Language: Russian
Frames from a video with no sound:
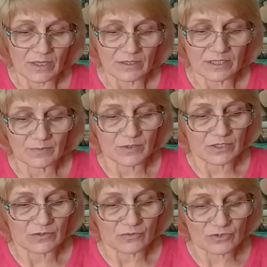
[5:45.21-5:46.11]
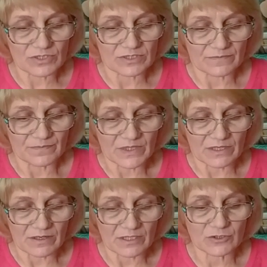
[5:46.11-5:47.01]
крепкие кости,
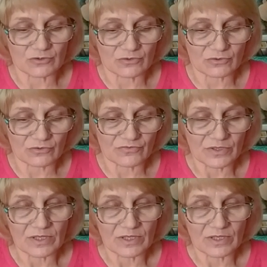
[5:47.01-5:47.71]
горячую кровь.